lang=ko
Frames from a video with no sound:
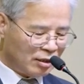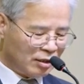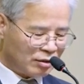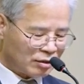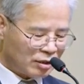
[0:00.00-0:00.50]

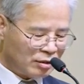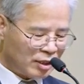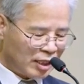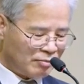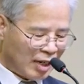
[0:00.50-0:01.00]
여기서
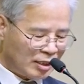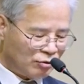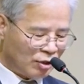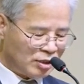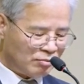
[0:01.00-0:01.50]
선생이
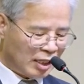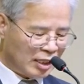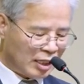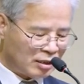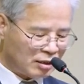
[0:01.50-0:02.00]
많이 되지
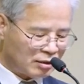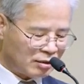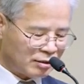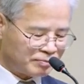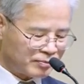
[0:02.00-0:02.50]
말라는
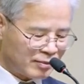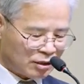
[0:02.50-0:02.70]
뜻은